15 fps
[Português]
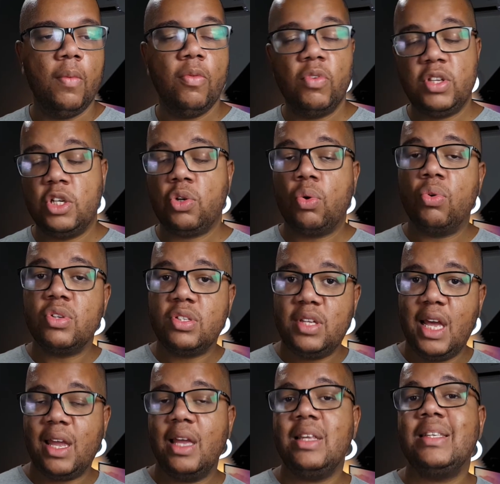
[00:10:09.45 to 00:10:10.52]
Vocês
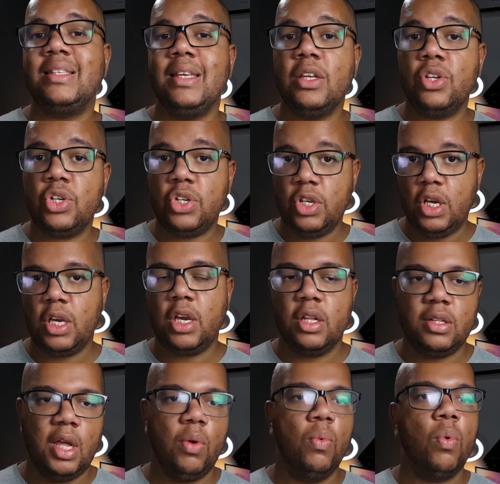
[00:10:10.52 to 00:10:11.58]
conseguem sentir que
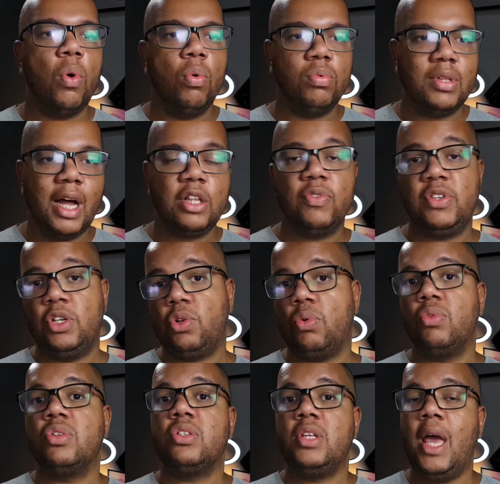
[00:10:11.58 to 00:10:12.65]
tem um contato, vocês
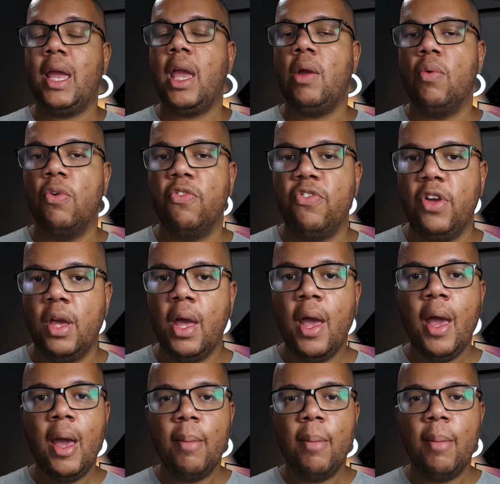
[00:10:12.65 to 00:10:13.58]
conseguem ouvir,